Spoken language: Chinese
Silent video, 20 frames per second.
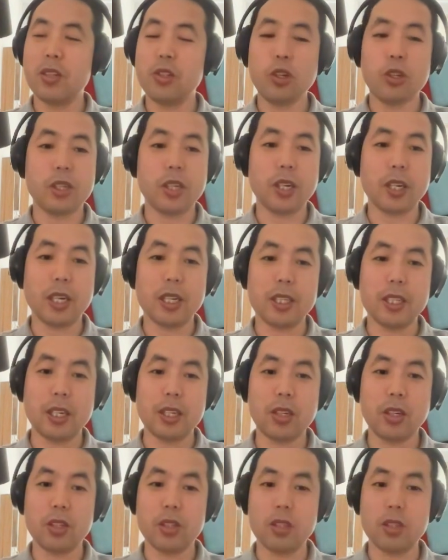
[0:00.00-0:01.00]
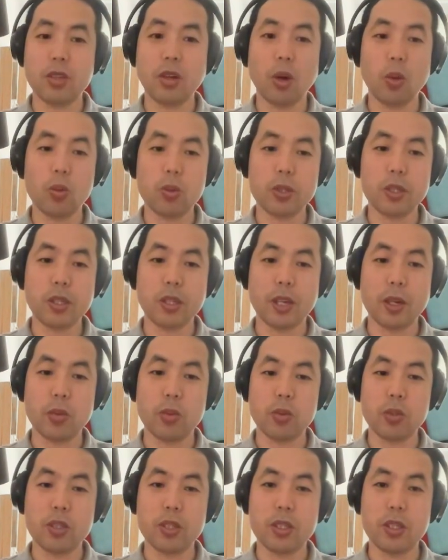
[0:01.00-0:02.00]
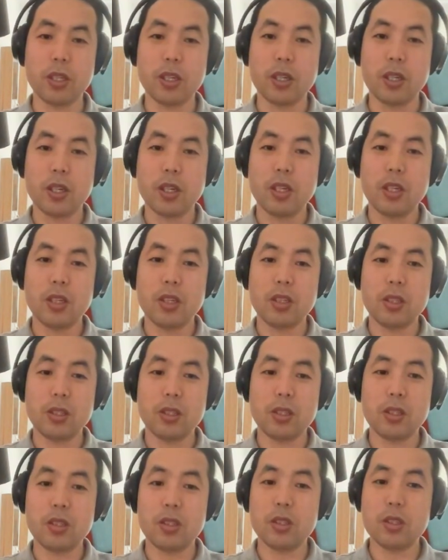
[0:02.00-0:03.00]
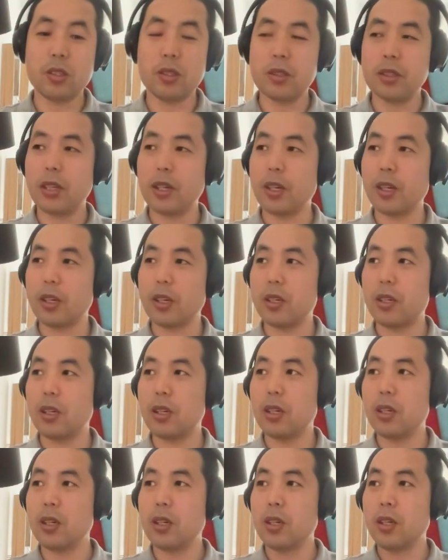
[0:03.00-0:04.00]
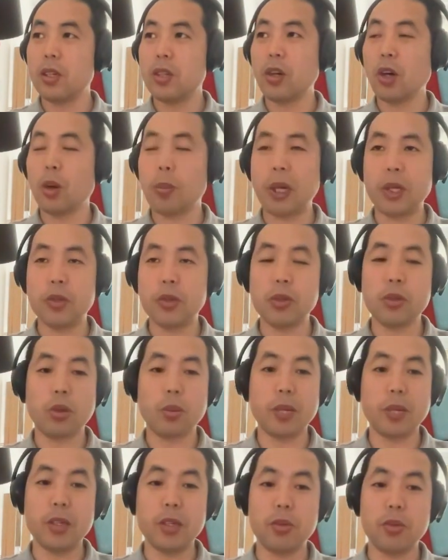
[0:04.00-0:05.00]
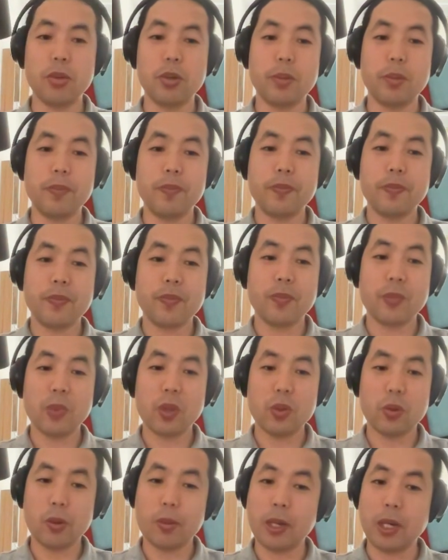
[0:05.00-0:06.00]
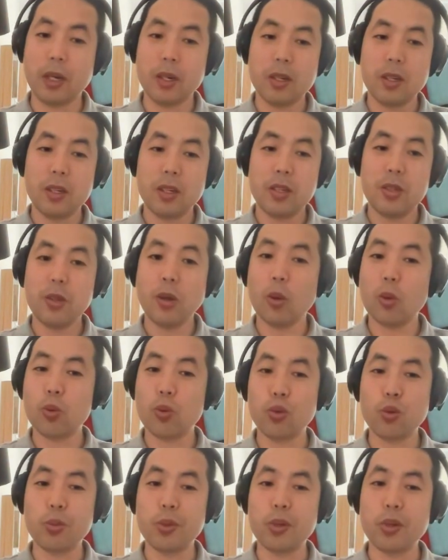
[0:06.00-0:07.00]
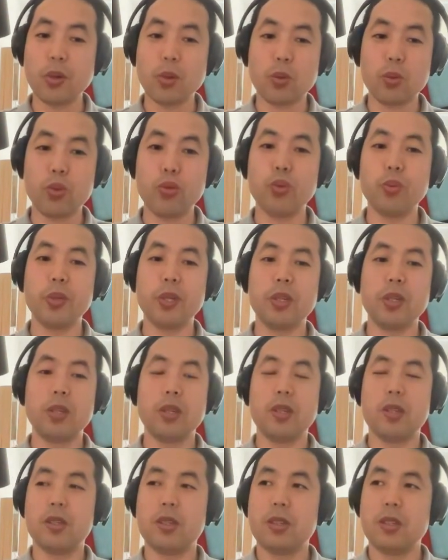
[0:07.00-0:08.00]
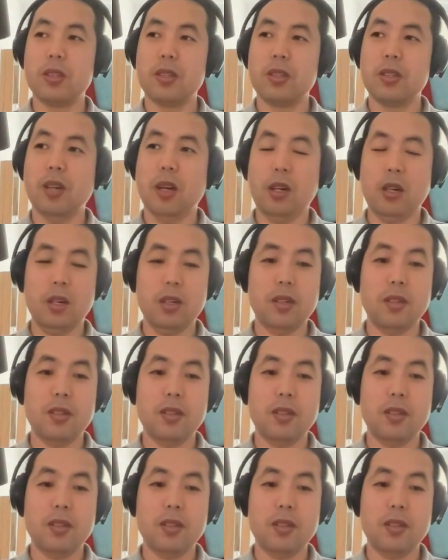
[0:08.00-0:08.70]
要钱给钱，要要武器给武器，一那个要培训有培训。对吧？要雇佣兵有雇佣兵，啊，